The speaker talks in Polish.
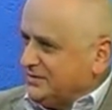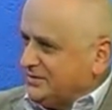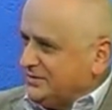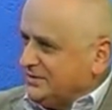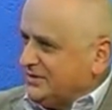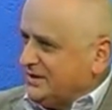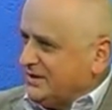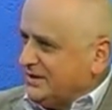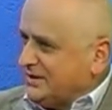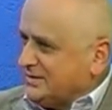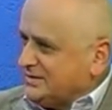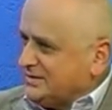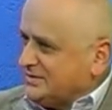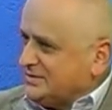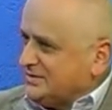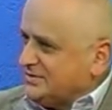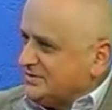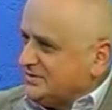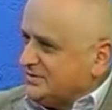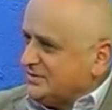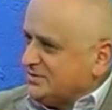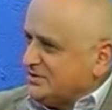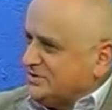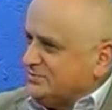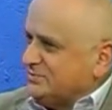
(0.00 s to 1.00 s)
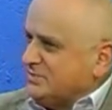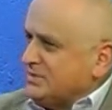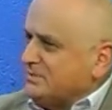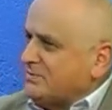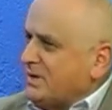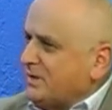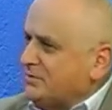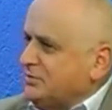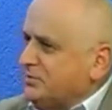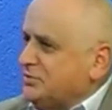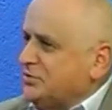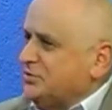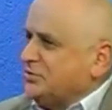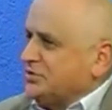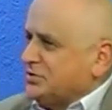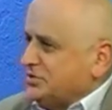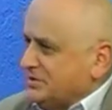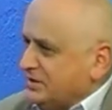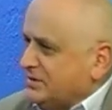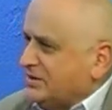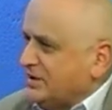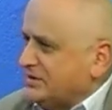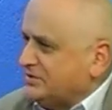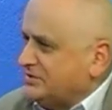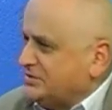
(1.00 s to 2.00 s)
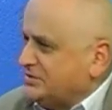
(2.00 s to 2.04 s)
I teraz jedno, czym my mamy do czynienia